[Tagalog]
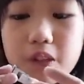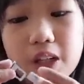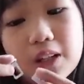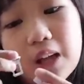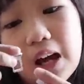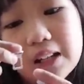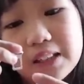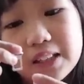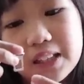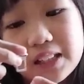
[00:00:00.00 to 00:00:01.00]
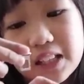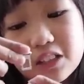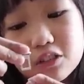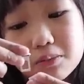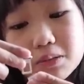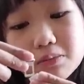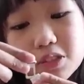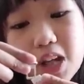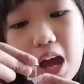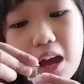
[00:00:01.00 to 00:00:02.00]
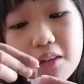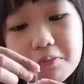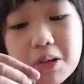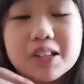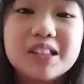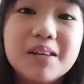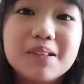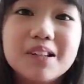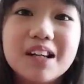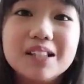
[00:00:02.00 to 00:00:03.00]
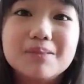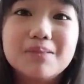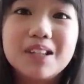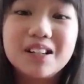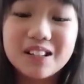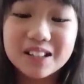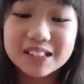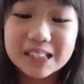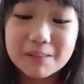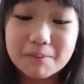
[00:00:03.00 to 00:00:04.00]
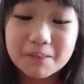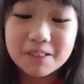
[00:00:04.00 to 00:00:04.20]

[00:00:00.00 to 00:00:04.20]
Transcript: Wait lang, titingnan ko po muna. First time ko guys po mag-ano ng SIM.